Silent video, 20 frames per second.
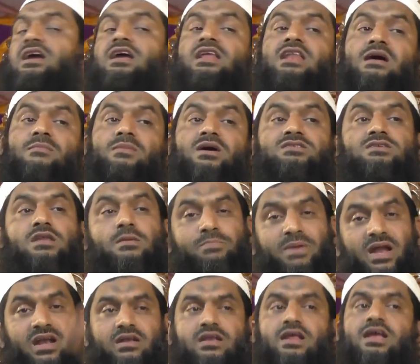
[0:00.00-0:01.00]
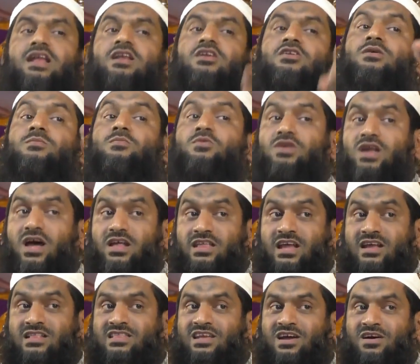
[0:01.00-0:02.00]
নামাজের প্র্যাকটিক্যাল নমুনা
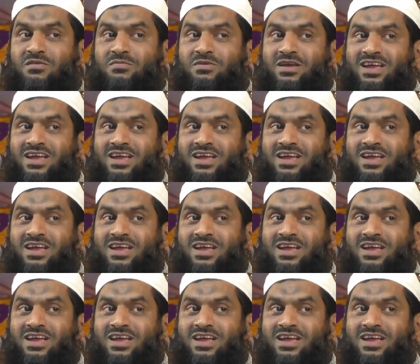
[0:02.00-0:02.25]
দেখতে হবে